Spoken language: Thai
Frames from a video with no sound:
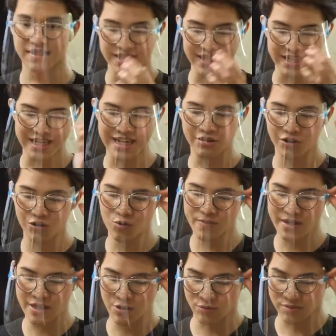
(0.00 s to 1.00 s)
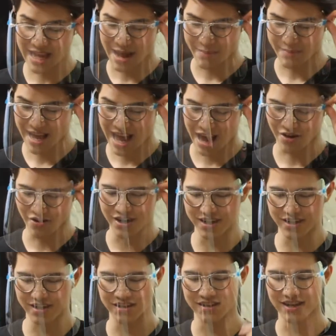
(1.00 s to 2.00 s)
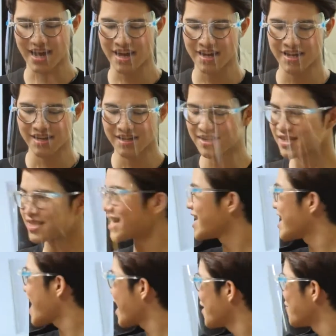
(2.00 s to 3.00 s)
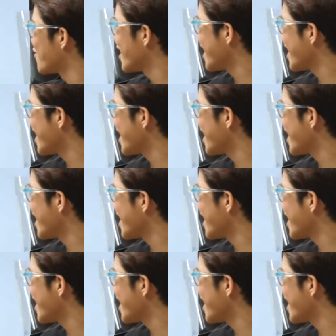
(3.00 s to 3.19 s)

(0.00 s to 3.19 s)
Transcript: สิ่งที่เราต้องรู้มีอยู่ 3 อย่างก็คือสัญลักษณ์นิวเค